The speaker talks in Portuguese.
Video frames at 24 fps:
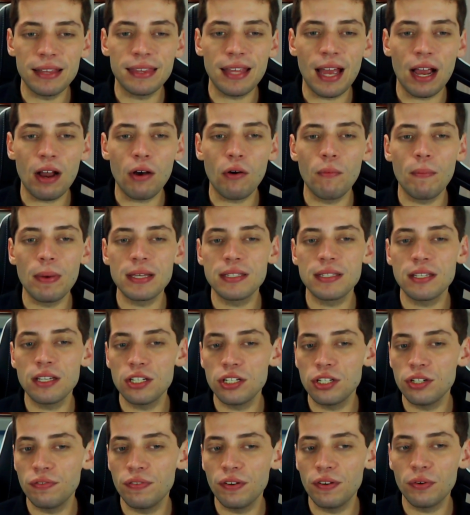tá com
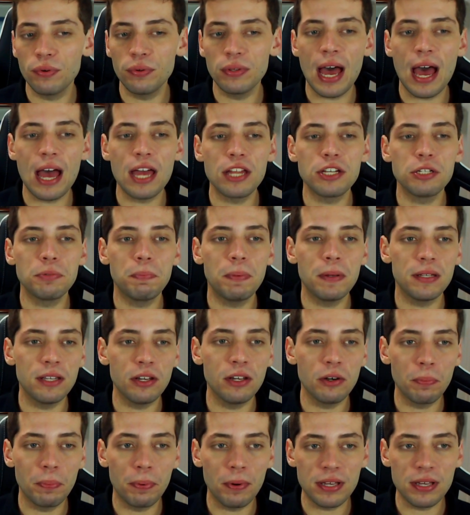bastante dificuldade,
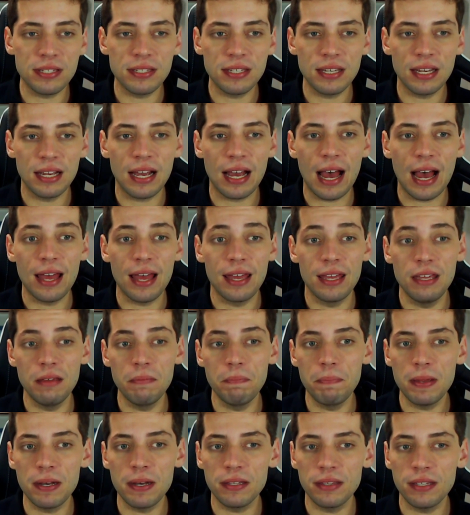perdeu pro SK e
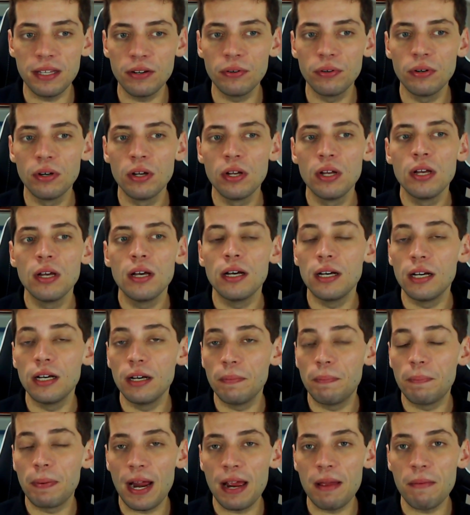perdeu
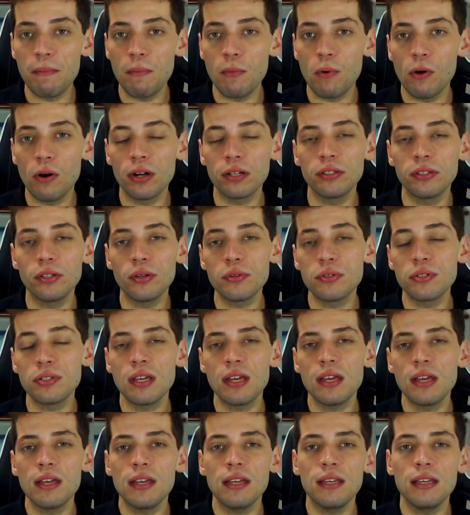uh, pra Immortals.